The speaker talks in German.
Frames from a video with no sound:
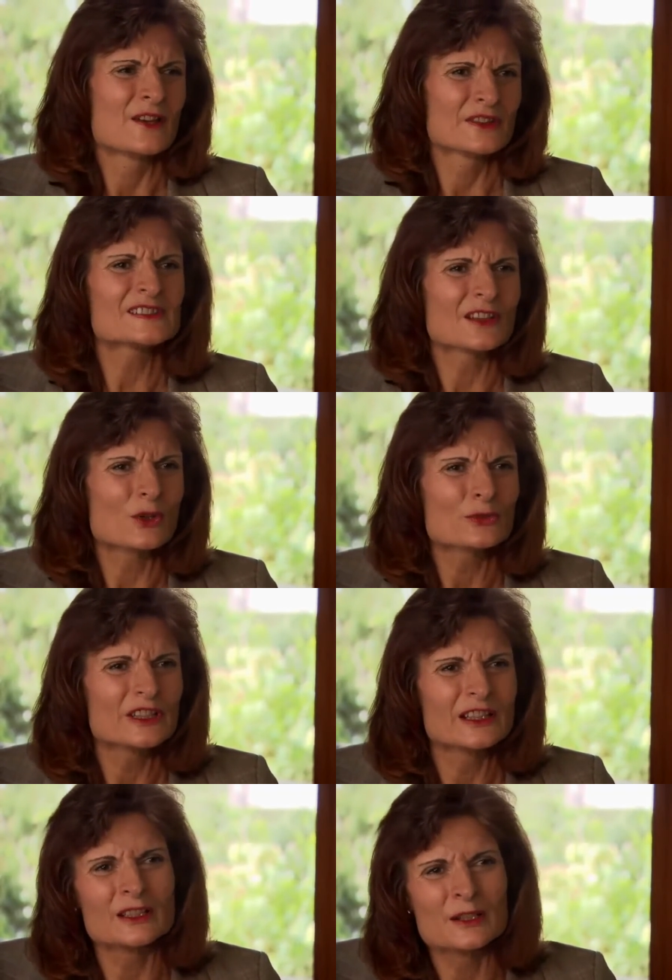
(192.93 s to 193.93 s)
wissen auch
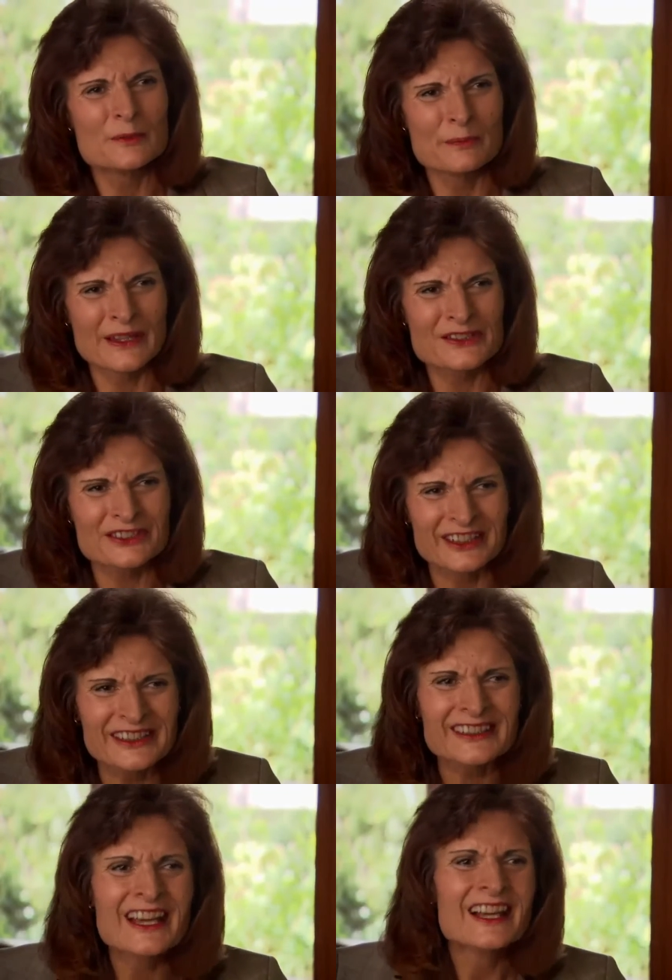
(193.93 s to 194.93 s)
viele Menschen
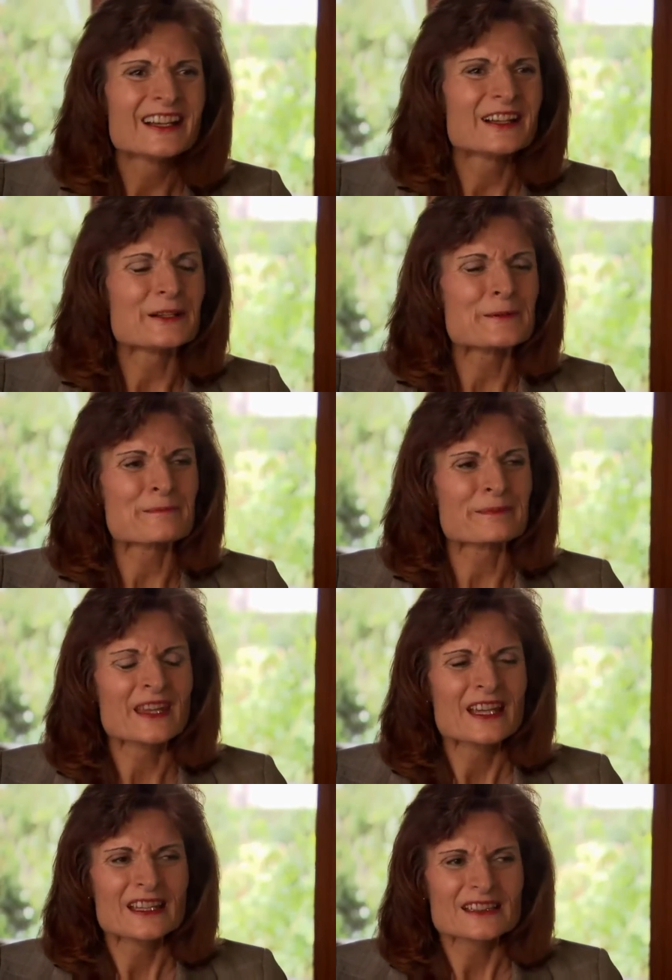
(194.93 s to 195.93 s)
nicht, ähm,
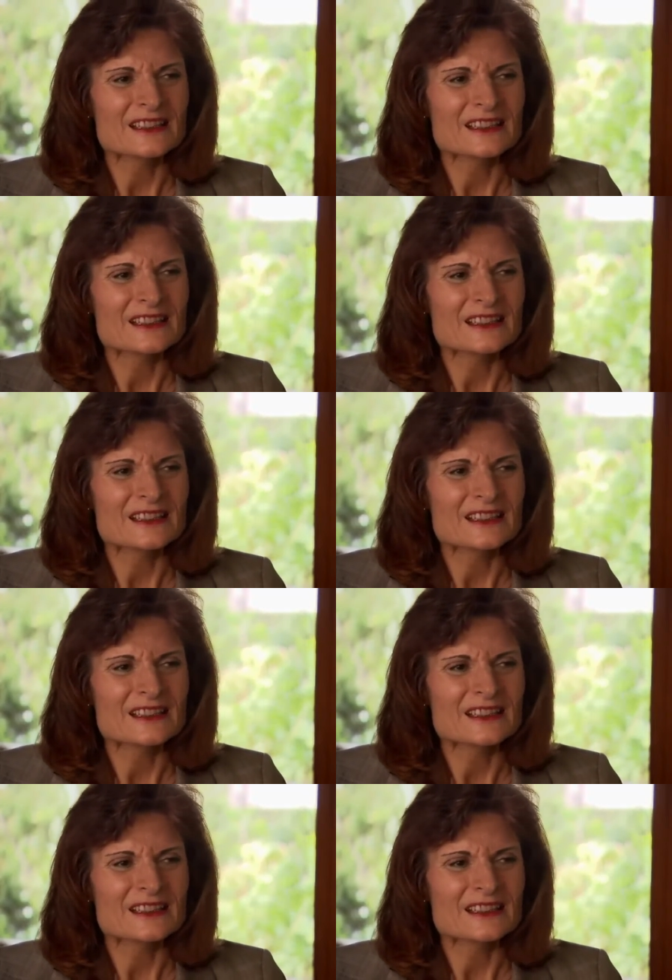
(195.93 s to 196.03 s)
